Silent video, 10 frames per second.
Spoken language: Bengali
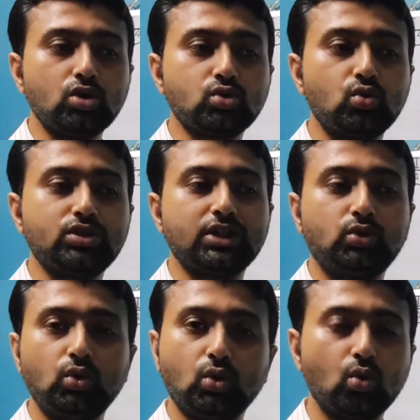শুকছে
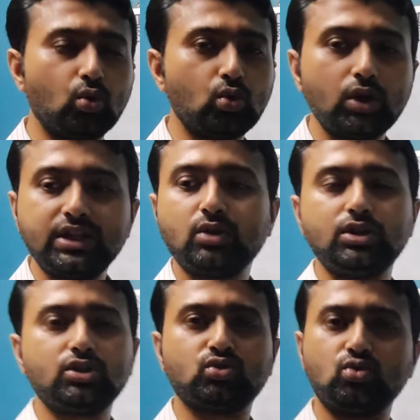ধুলো কুকুরগুলো এদিক
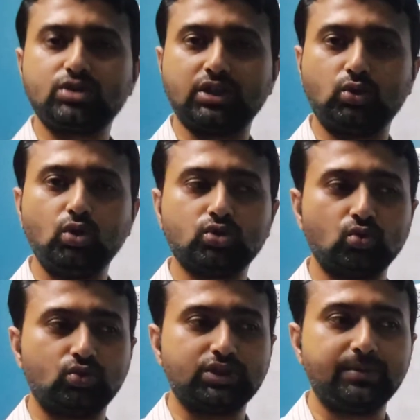ওদিক শুকছে ধুলো
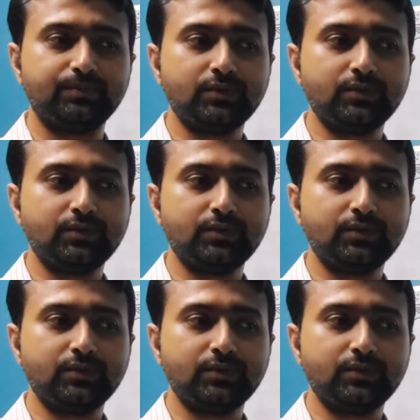শুকছে